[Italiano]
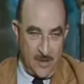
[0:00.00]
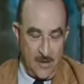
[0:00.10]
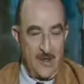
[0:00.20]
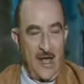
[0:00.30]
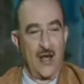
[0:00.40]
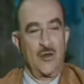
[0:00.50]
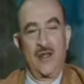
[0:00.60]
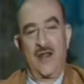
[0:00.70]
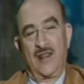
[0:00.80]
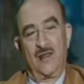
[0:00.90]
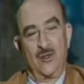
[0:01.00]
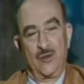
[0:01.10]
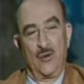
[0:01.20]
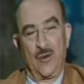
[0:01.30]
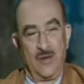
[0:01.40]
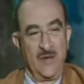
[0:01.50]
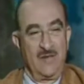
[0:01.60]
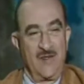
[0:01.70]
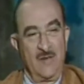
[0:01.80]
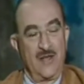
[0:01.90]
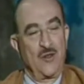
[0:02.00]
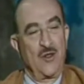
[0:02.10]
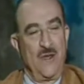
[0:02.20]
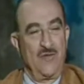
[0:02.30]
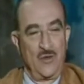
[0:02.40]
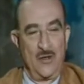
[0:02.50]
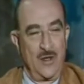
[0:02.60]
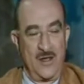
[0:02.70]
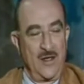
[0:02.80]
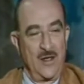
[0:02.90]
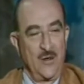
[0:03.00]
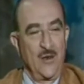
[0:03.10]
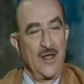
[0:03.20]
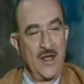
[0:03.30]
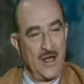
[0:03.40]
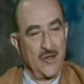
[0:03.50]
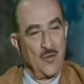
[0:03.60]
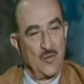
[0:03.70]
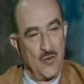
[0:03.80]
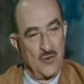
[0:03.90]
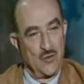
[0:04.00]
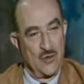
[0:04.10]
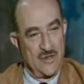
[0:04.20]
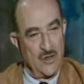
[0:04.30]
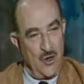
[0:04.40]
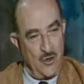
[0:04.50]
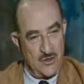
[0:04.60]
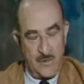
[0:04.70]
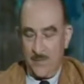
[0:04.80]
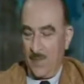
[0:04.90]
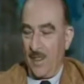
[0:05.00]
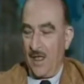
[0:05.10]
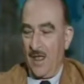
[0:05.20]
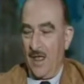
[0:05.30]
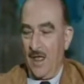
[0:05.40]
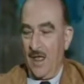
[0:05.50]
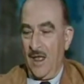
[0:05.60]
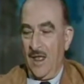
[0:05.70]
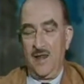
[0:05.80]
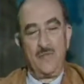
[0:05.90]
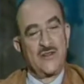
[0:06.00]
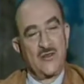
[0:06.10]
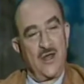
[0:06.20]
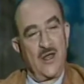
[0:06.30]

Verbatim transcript: diario del grande amatore, firmato da me vuol dire che io rido un po' su questa cosa. Il che perso- parla in